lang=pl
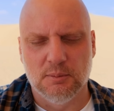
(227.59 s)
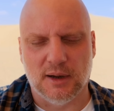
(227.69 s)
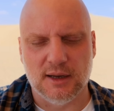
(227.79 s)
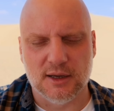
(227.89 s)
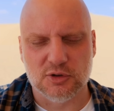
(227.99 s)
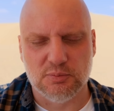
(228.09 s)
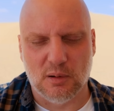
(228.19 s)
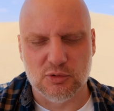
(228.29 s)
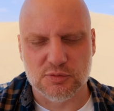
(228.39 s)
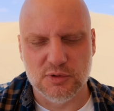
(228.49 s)
Panie Jezu,
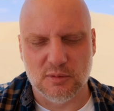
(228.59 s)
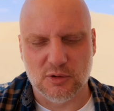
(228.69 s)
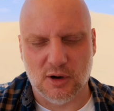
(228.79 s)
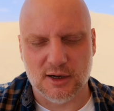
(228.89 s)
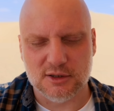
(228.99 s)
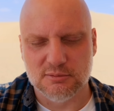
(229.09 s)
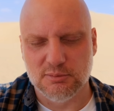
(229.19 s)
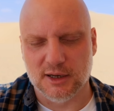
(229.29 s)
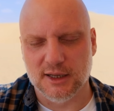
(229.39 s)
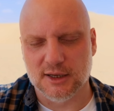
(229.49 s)
pomóż mi ją kochać.
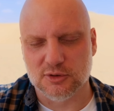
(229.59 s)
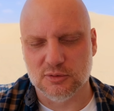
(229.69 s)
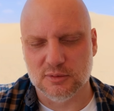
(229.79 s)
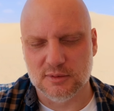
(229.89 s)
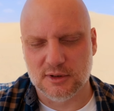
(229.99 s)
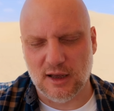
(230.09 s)
Panie Jezu,